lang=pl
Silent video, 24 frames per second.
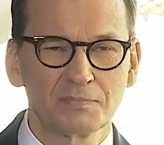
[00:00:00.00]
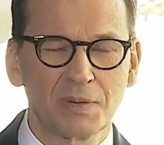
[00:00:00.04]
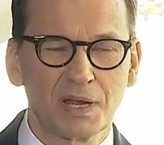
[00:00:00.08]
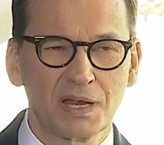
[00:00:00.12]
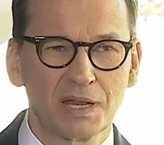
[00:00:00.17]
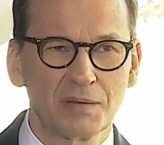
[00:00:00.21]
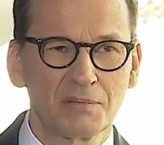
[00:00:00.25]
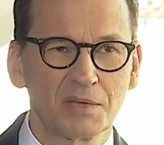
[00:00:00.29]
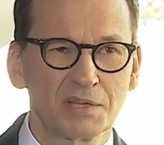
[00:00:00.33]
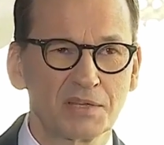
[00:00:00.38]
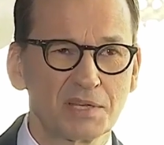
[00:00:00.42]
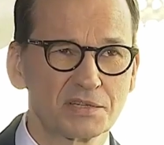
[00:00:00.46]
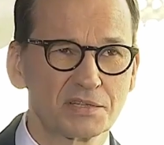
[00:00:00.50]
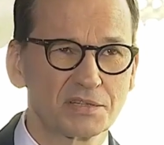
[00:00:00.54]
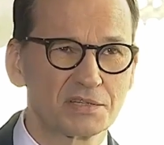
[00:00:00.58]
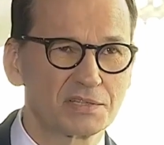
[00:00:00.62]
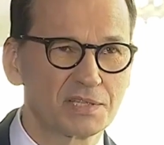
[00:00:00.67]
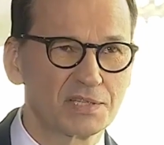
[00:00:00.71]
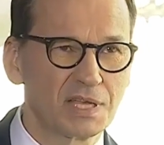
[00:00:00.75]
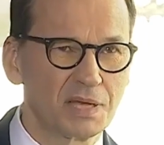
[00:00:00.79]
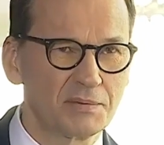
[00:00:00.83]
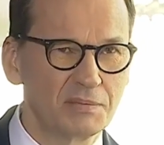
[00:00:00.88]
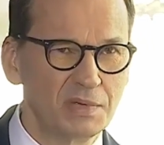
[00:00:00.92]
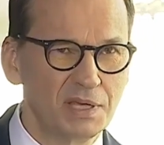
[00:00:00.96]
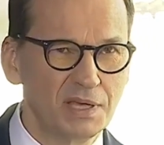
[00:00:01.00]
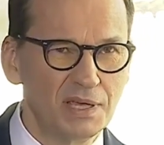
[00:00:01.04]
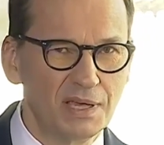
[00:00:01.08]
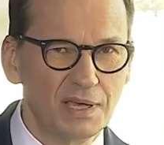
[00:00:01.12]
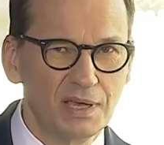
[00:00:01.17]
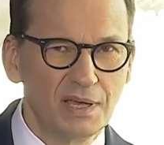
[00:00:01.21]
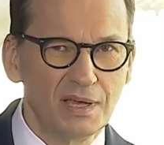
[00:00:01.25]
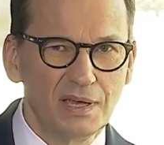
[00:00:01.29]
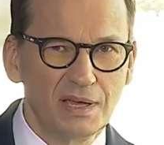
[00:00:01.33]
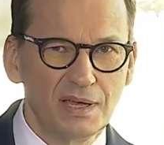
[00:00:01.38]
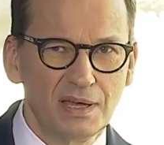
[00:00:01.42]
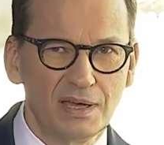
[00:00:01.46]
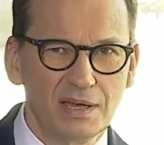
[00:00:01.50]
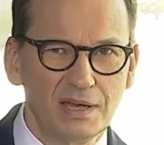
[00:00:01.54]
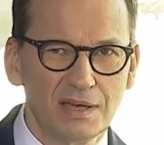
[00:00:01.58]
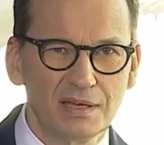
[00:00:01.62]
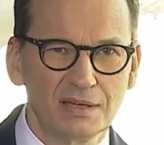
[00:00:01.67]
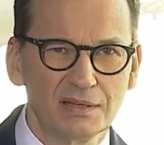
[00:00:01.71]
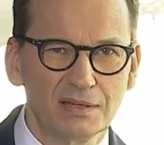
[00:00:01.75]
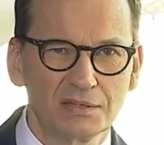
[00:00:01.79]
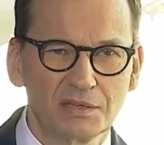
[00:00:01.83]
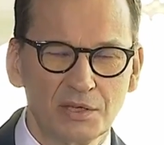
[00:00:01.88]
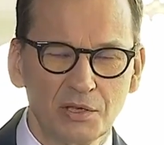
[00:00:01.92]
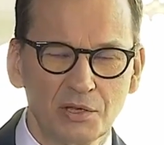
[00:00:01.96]
z parlamentarzystami
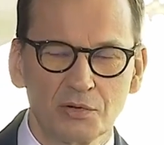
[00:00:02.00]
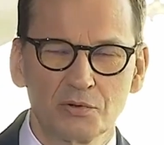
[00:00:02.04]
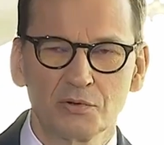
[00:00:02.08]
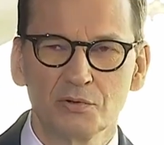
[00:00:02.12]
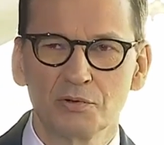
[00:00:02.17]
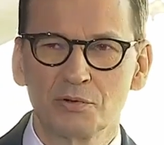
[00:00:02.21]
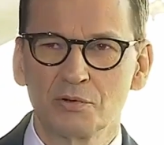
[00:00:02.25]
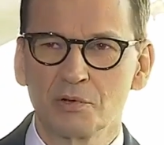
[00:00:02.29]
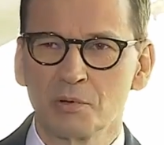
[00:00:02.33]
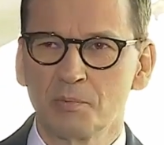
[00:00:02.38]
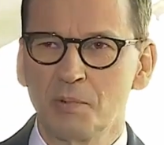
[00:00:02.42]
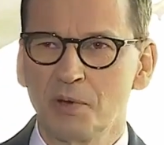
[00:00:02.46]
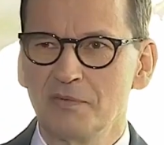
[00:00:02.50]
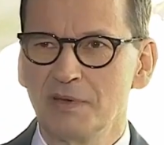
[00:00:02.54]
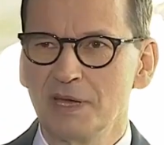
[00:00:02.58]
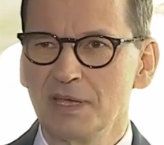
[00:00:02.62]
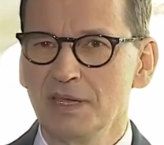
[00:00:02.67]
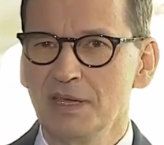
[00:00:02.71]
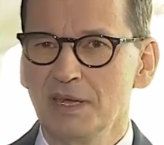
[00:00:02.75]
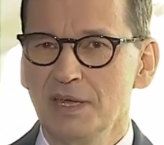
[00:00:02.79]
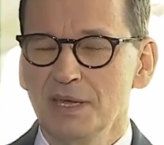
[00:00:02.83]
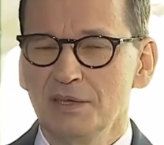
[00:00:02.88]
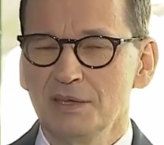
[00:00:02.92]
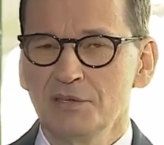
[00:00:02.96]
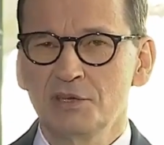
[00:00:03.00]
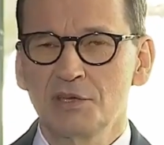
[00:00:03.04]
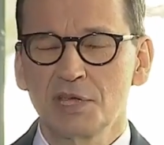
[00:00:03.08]
e, kilku ugrupowań.